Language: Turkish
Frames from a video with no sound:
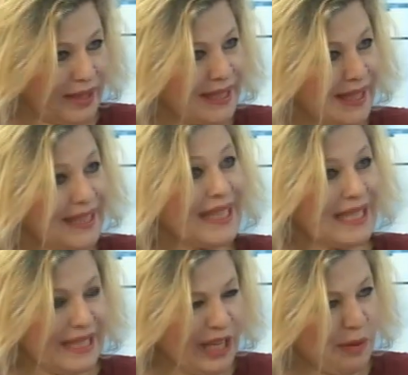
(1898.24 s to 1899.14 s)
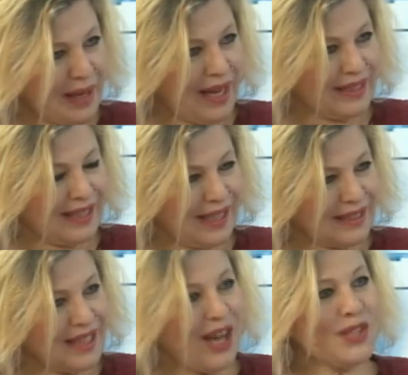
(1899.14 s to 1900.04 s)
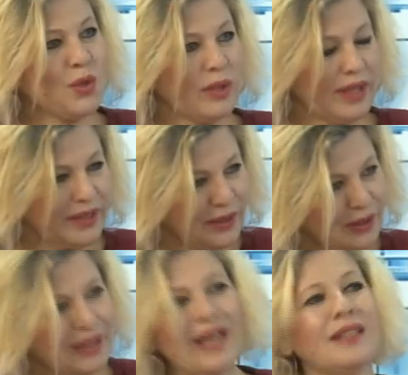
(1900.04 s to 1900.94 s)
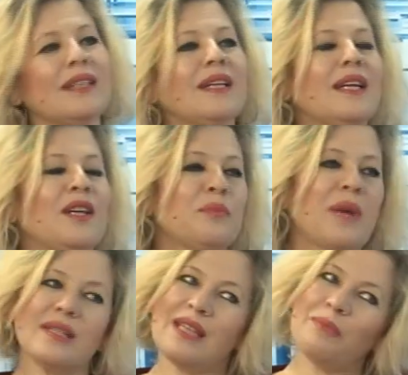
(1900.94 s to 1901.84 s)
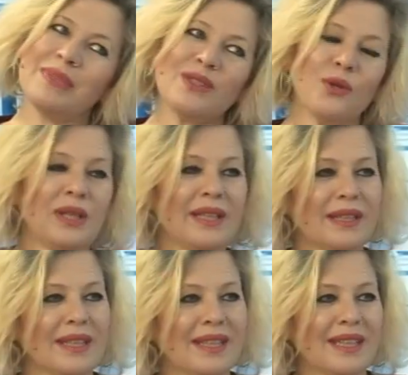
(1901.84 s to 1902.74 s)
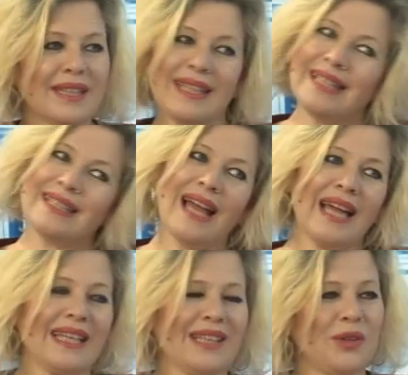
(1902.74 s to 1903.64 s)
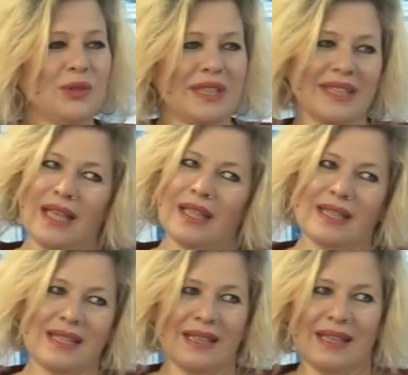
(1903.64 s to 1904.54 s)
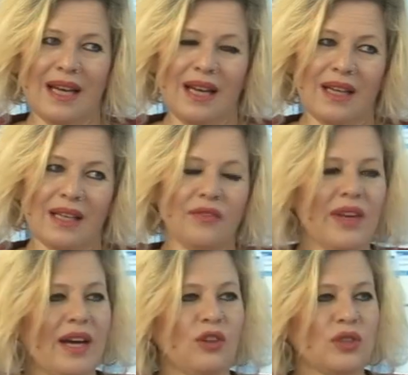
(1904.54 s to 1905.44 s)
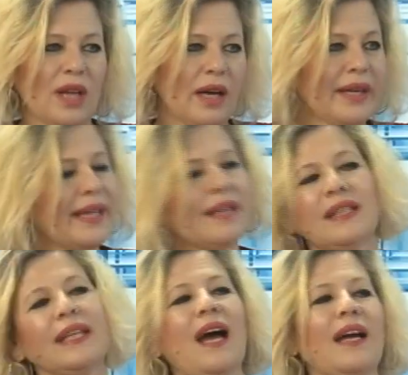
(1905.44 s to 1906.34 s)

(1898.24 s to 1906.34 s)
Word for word: yayını izleyemeyenler daha sonra arıyorlar. Bazen biz öyle yeniden onların arasında veyahut Olsun. da arayana yani